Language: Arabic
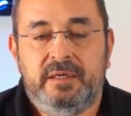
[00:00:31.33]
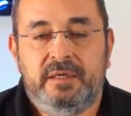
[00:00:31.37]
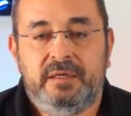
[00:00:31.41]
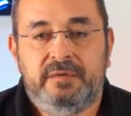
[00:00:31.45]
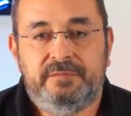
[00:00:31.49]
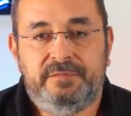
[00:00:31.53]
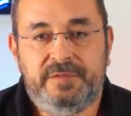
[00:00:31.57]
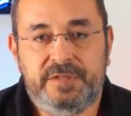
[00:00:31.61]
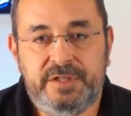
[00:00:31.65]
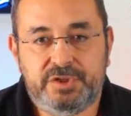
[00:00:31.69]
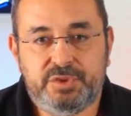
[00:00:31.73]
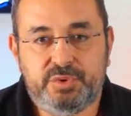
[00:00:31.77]

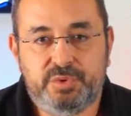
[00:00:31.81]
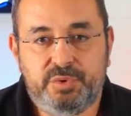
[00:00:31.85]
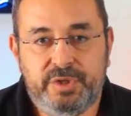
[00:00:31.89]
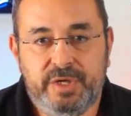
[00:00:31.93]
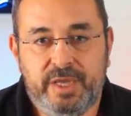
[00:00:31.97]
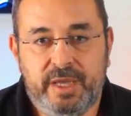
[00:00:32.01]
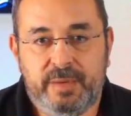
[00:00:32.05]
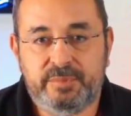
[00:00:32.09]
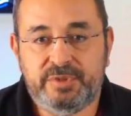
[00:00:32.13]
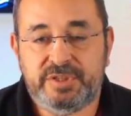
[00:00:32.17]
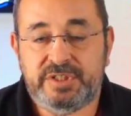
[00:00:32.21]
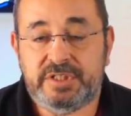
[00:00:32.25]
في
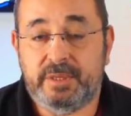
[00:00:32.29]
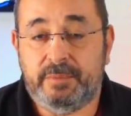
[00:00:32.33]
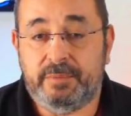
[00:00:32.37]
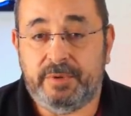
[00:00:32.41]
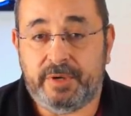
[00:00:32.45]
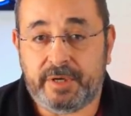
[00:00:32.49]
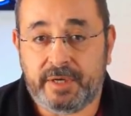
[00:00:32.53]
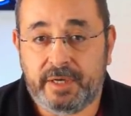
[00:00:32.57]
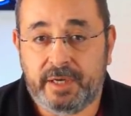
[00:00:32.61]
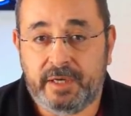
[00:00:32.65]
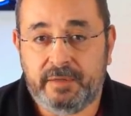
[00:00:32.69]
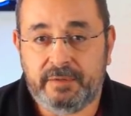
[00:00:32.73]
سوريا
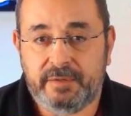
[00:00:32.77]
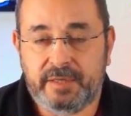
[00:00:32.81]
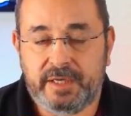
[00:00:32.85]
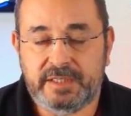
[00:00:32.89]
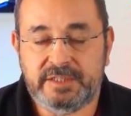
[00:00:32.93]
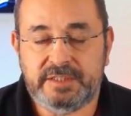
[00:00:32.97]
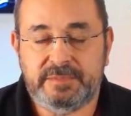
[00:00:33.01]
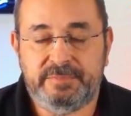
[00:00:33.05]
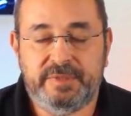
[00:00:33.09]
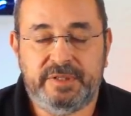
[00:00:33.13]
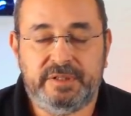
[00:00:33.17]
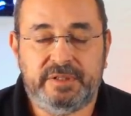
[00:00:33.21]
مستمرة
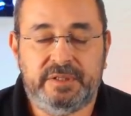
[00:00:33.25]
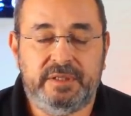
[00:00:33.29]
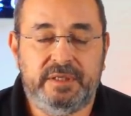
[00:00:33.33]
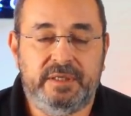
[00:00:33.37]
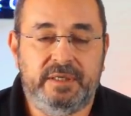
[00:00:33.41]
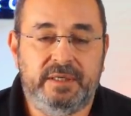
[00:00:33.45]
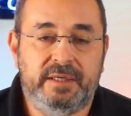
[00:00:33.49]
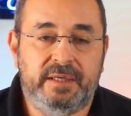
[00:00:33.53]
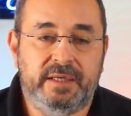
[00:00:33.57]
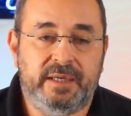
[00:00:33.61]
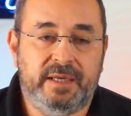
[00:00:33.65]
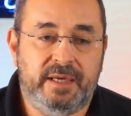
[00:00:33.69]
أزمة
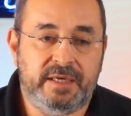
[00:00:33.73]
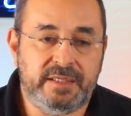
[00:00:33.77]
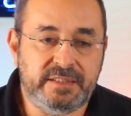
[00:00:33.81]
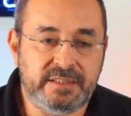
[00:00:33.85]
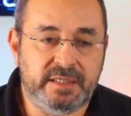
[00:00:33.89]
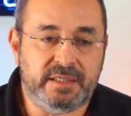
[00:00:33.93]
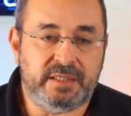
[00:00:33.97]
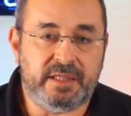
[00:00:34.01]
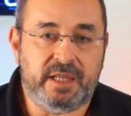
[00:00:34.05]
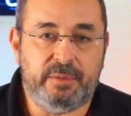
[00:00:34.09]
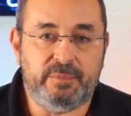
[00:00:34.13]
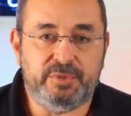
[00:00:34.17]
آه،
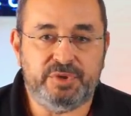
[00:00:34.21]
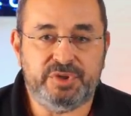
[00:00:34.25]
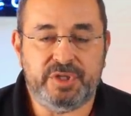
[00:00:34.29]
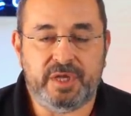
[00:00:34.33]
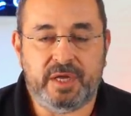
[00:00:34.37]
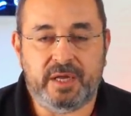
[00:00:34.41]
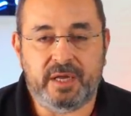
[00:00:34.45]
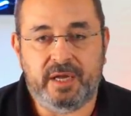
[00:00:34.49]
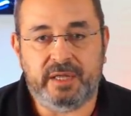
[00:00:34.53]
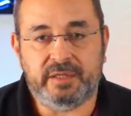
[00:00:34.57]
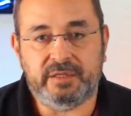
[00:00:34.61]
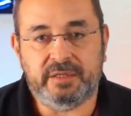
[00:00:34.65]
خاصة
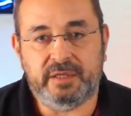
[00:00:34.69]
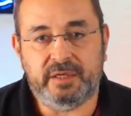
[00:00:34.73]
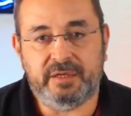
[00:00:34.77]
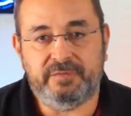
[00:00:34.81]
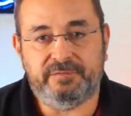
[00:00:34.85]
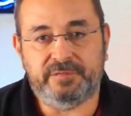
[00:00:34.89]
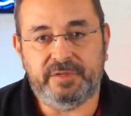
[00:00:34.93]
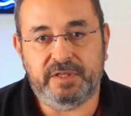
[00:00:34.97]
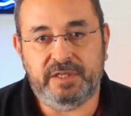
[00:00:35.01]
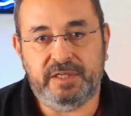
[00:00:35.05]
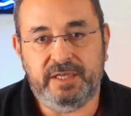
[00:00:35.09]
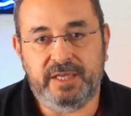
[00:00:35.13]
المشتقات
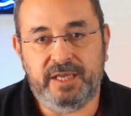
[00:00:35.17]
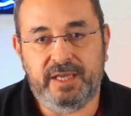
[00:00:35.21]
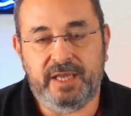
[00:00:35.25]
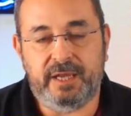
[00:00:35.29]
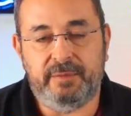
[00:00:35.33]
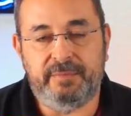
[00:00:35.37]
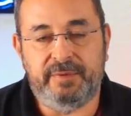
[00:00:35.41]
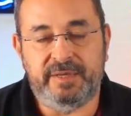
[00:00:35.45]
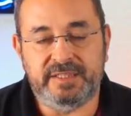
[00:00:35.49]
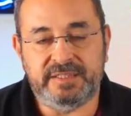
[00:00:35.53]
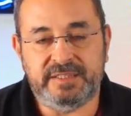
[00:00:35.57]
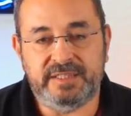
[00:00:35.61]
النفطية
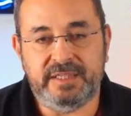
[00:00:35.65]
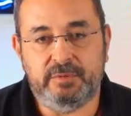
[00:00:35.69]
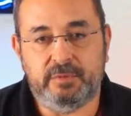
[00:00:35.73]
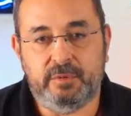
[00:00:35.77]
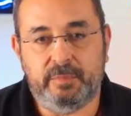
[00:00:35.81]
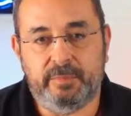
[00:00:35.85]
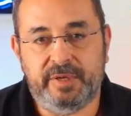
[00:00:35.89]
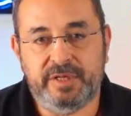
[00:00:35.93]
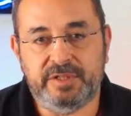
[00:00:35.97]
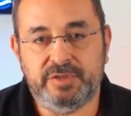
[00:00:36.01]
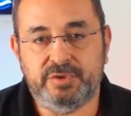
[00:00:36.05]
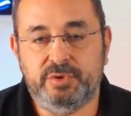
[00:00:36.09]
البنزين
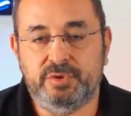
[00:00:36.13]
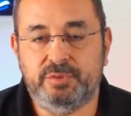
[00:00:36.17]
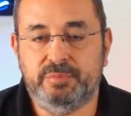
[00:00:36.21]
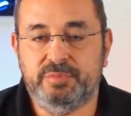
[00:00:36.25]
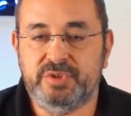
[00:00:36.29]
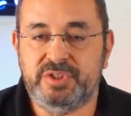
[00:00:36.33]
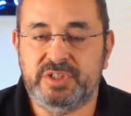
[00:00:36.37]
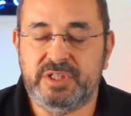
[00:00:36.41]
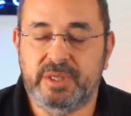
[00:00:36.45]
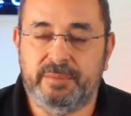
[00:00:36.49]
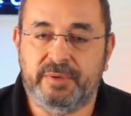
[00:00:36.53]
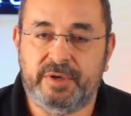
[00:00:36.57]
والمازوت
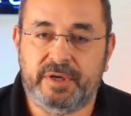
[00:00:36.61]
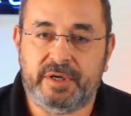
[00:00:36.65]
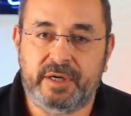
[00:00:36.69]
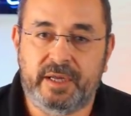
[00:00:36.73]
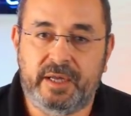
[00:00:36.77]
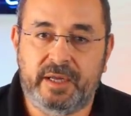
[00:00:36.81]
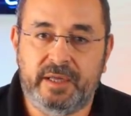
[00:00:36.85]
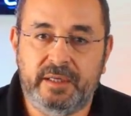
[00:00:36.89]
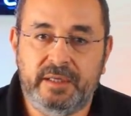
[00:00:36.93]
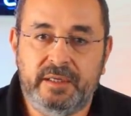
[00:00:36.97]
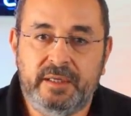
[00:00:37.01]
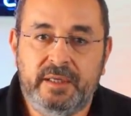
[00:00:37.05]

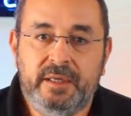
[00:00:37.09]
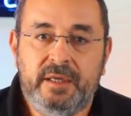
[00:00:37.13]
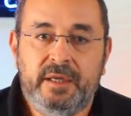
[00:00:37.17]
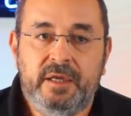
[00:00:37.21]
مستمرة